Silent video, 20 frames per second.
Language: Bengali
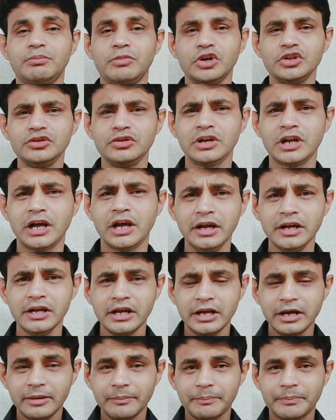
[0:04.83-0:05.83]
বন্ধুরা
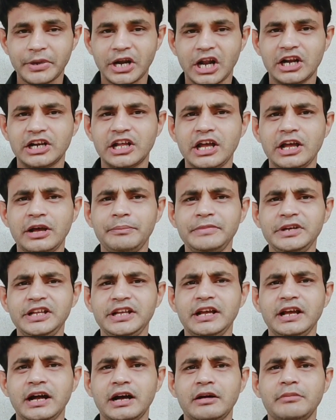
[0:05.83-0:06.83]
প্রাণায়াম
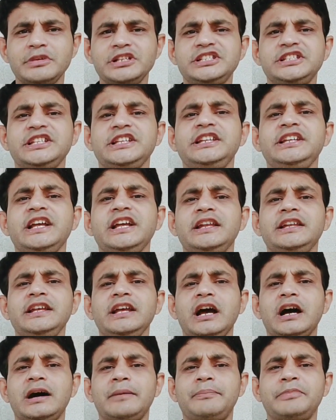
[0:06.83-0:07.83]
নিয়ে আমি সিরিয়ালি
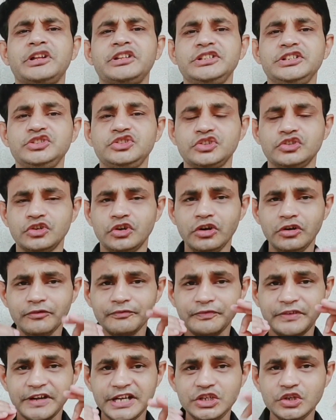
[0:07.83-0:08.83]
আপনাদের জন্য
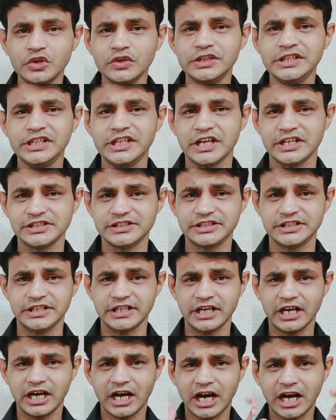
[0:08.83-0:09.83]
ভিডিও দিয়ে আসছি
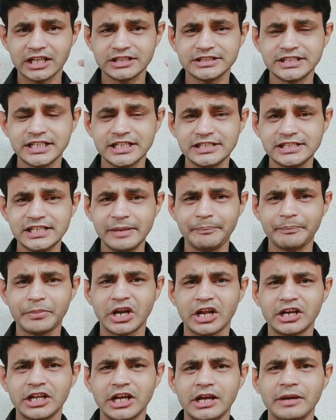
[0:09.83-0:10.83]
আজকের যে
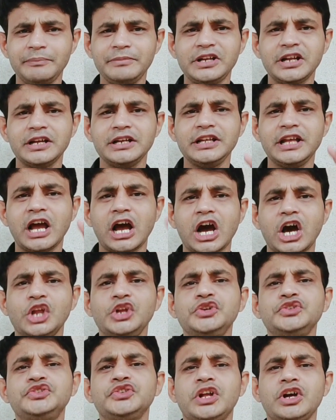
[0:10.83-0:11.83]
প্রাণায়ামটা নিয়ে
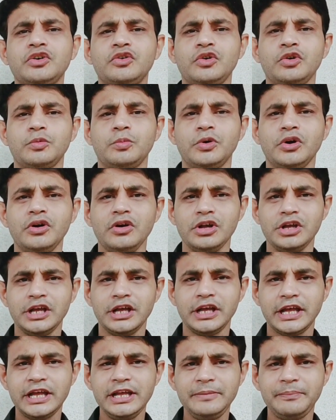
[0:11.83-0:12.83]
আলোচনা করব
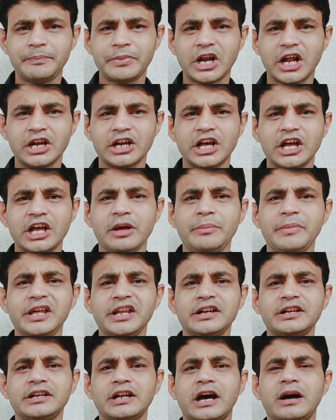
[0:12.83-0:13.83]
এই
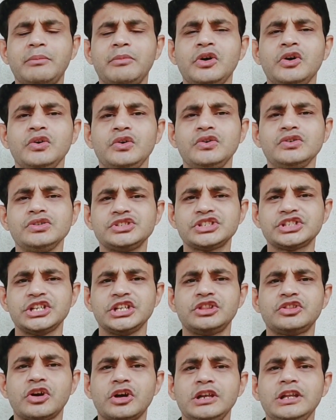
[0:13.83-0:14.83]
প্রাণায়ামের নাম হলো
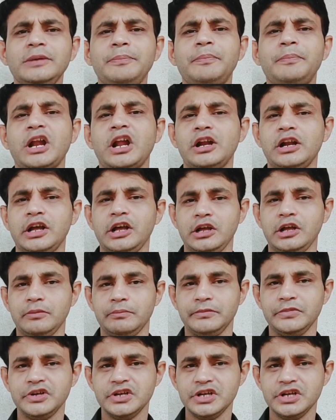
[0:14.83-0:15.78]
শীতলি প্রাণায়াম